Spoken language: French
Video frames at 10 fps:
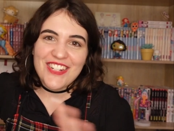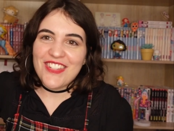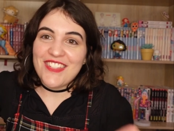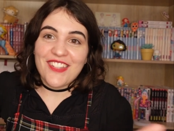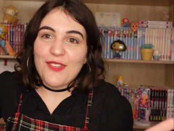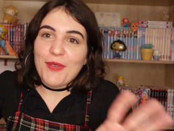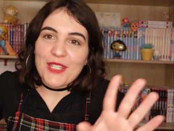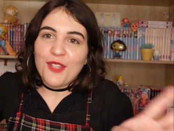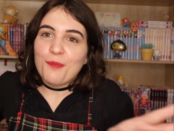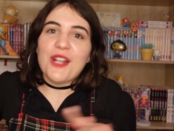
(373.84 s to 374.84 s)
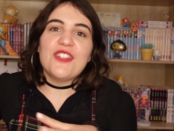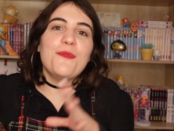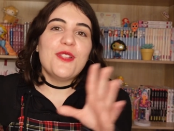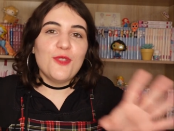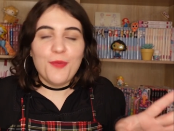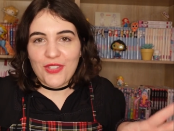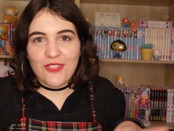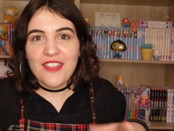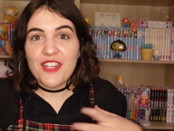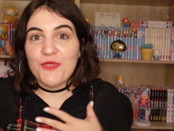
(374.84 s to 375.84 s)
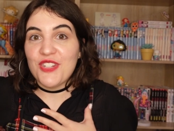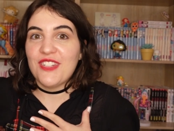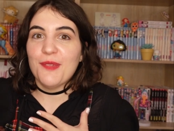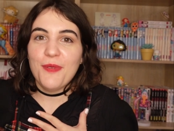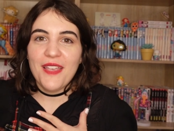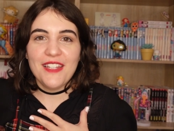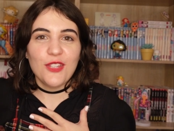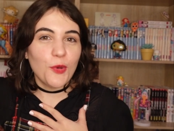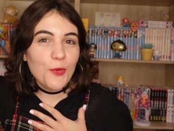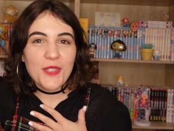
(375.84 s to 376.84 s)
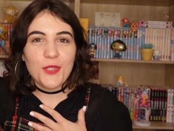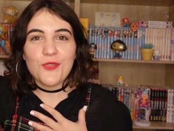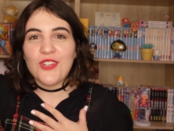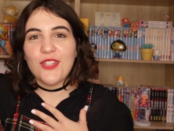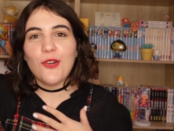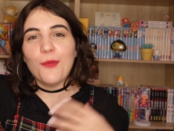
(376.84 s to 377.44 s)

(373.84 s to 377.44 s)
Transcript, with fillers: Je sais que personne parle jamais de ce personnage, mais je sais pas, il est trop mignon, je l'adore,